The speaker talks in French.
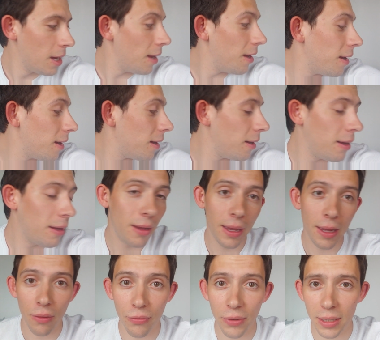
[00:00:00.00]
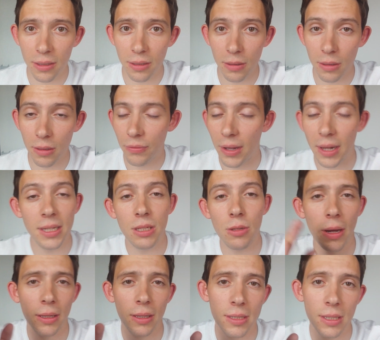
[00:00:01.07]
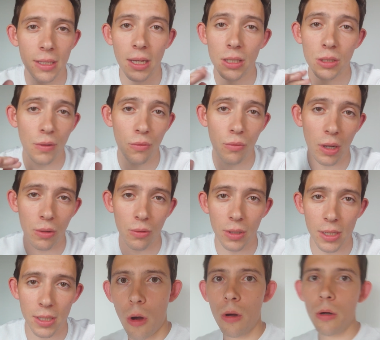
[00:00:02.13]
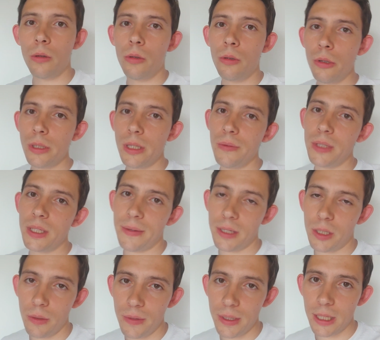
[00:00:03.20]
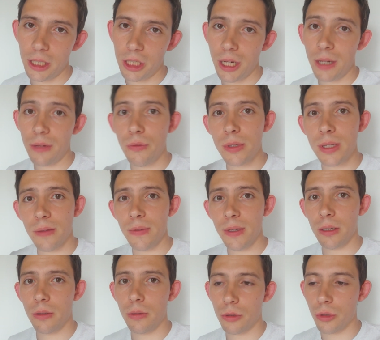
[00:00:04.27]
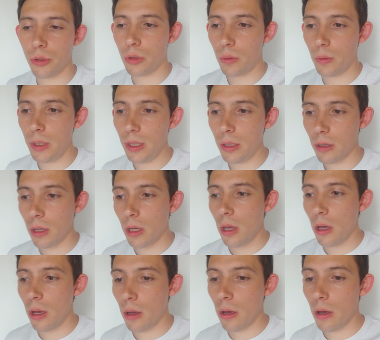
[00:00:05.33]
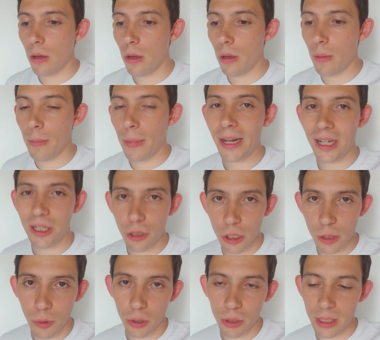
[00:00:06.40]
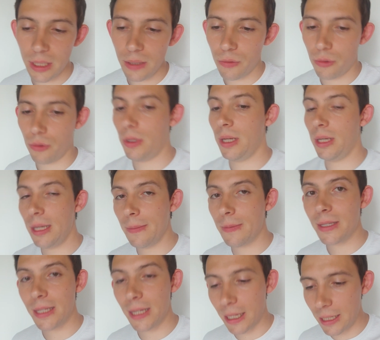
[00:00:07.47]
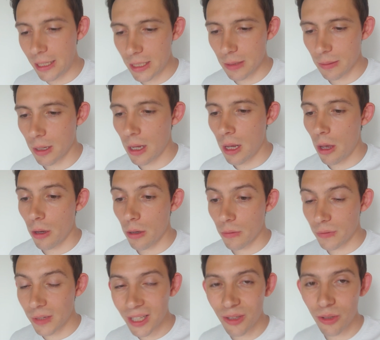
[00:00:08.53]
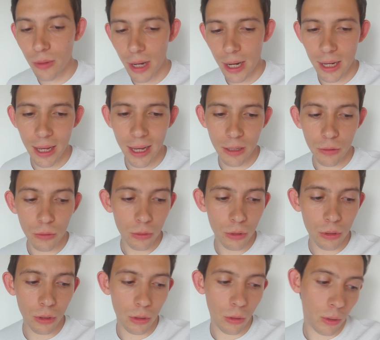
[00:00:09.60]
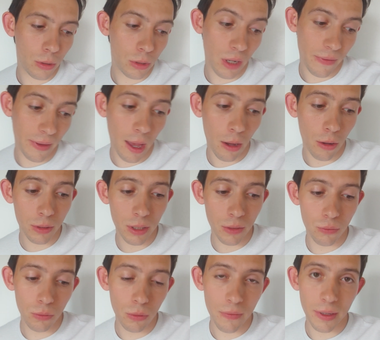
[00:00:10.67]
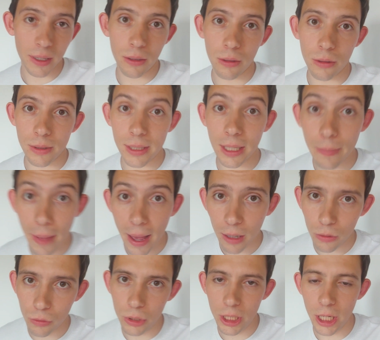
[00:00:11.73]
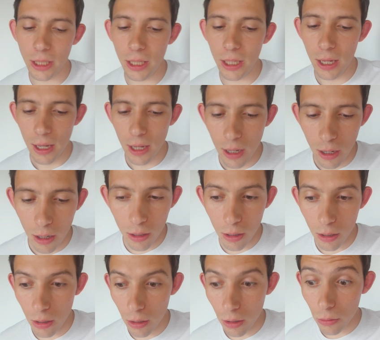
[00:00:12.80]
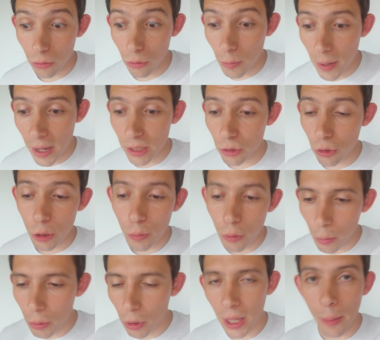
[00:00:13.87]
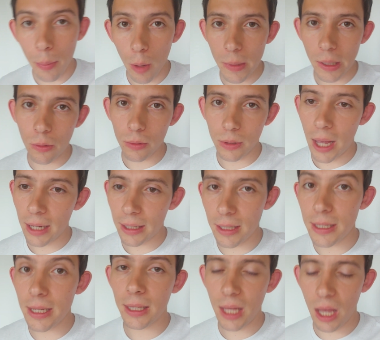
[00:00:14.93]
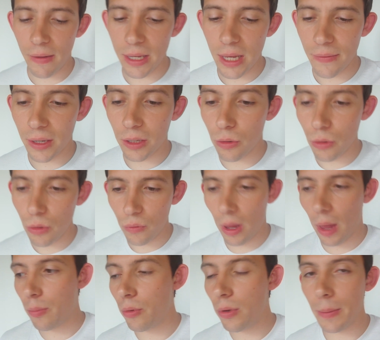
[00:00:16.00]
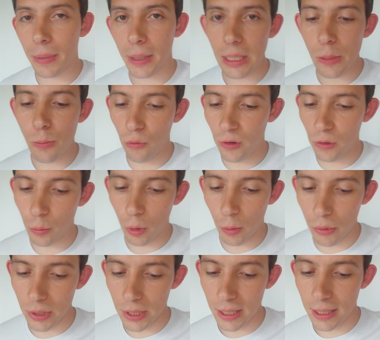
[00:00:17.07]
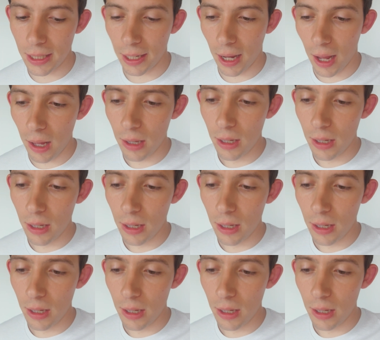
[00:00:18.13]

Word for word: Euh, et en fait, euh, enfin l'histoire est assez dingue, je vais vous raconter En gros, si vous avez suivi cette chaîne, vous savez que je suis euh, manager sportif d'une équipe cycliste virtuelle. Et donc, j'avais un rendez-vous avec cette marque, Ducelli, de base, juste pour prendre un premier contact, essayer de travailler avec eux, voir un peu les prix qu'ils pouvaient nous proposer, etc.